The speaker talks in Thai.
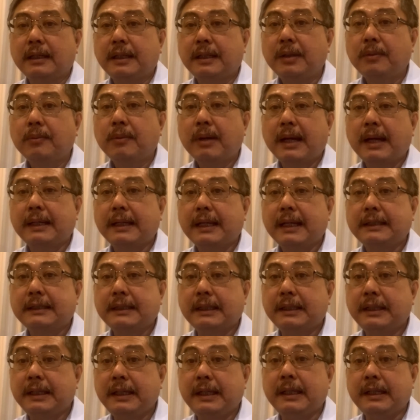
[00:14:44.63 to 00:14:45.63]
คิดว่าน่า
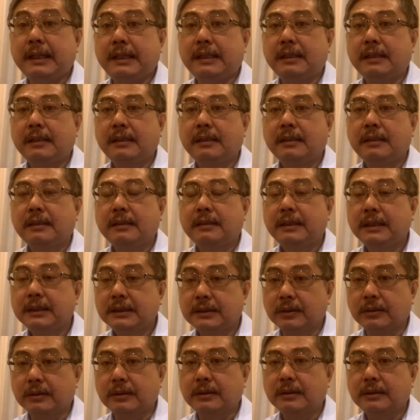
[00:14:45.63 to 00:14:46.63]
จะดีที่
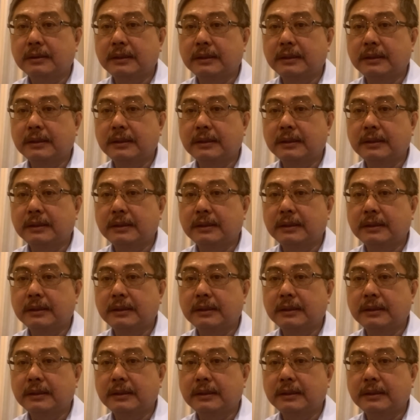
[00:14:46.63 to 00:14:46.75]
สุด